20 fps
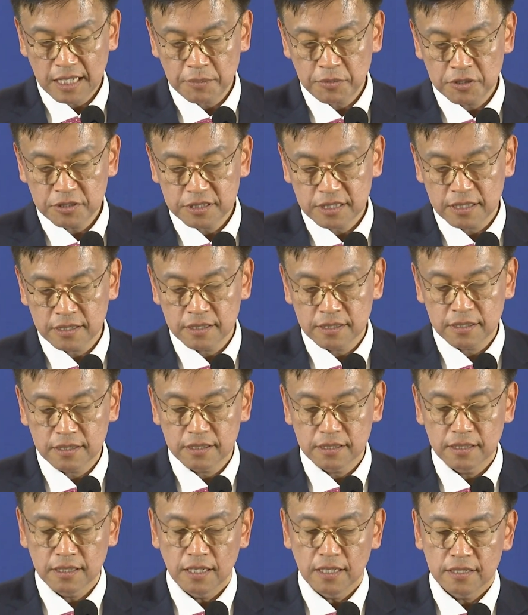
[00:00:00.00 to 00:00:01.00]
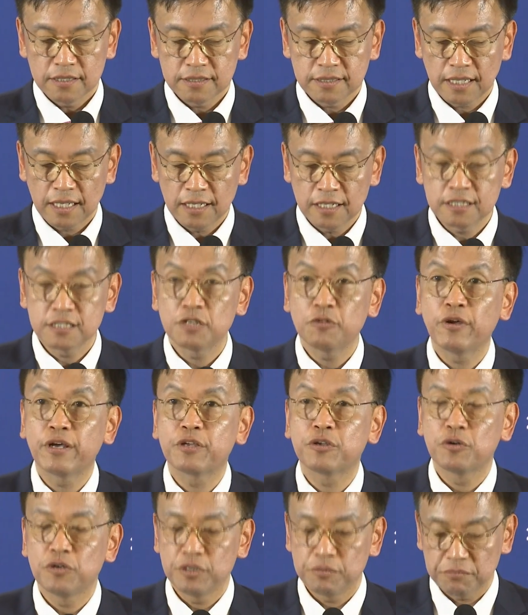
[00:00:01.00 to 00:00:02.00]
번째는 세일즈
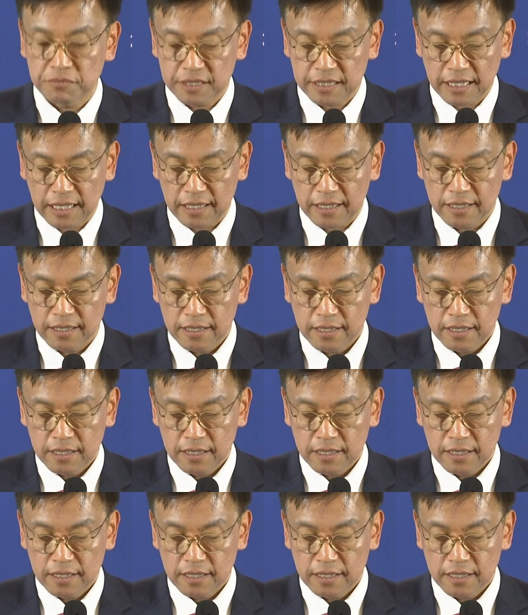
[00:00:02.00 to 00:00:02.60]
외교입니다.